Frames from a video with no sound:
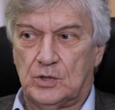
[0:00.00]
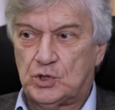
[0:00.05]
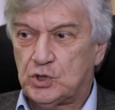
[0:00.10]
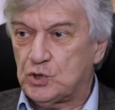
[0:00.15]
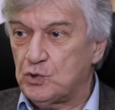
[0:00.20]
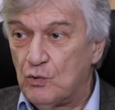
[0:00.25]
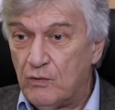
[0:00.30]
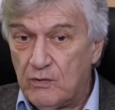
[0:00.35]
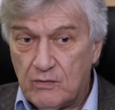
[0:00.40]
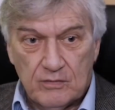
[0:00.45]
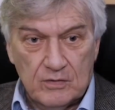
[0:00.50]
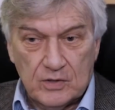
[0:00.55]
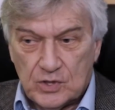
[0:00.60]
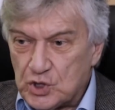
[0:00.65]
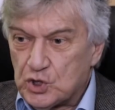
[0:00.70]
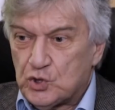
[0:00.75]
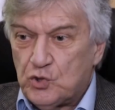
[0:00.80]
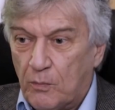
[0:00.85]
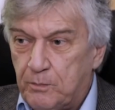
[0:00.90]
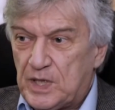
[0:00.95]
Что,
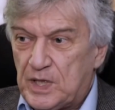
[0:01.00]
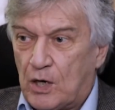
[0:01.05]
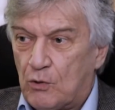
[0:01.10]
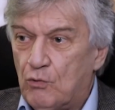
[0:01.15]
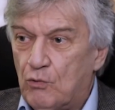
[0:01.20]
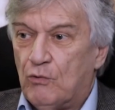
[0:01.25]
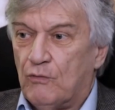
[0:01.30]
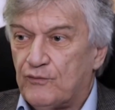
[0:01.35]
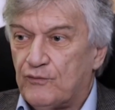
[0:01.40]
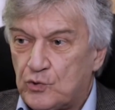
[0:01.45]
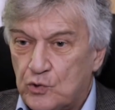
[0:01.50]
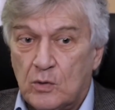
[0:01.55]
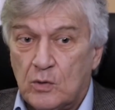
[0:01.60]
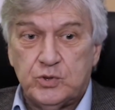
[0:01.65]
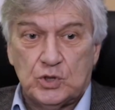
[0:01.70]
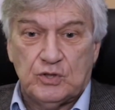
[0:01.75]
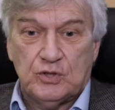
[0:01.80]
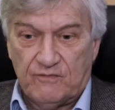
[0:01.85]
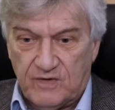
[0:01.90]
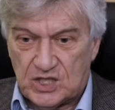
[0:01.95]
что плохого в
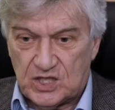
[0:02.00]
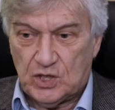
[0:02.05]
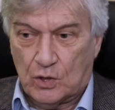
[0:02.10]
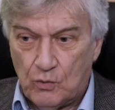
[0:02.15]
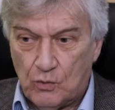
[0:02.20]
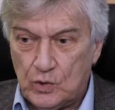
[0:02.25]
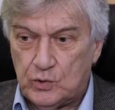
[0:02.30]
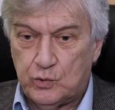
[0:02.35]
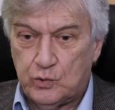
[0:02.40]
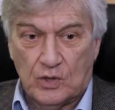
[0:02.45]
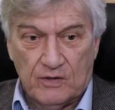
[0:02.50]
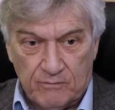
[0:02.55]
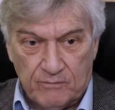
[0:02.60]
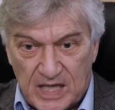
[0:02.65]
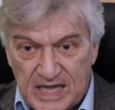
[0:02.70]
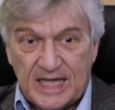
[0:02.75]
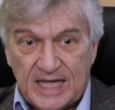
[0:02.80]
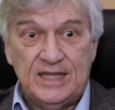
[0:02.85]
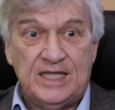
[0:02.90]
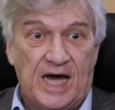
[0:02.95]
том, что ваша культура
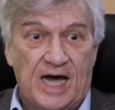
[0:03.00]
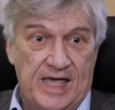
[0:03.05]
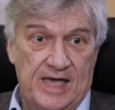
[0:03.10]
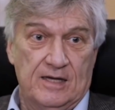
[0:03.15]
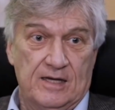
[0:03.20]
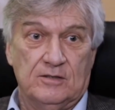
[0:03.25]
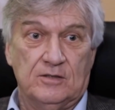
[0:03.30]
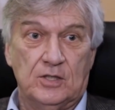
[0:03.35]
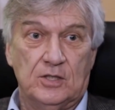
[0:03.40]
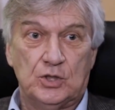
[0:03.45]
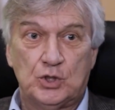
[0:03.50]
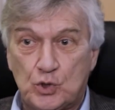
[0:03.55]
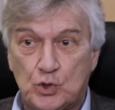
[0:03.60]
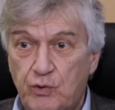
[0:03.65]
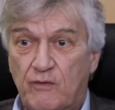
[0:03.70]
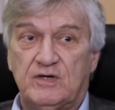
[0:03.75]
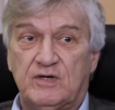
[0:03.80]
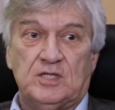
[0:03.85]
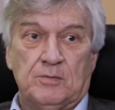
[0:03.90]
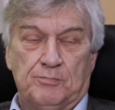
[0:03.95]
молодая?
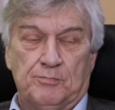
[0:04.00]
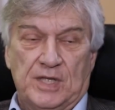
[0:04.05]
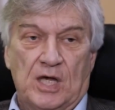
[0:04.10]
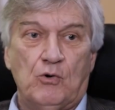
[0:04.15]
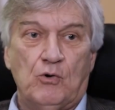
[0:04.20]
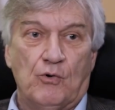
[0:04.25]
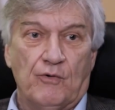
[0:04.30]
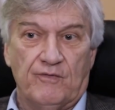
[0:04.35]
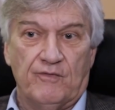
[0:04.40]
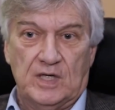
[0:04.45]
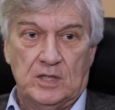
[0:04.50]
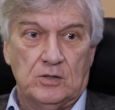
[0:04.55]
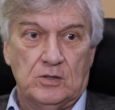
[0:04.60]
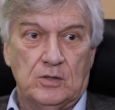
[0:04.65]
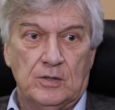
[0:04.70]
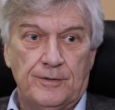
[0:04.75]
Что в этом плохого?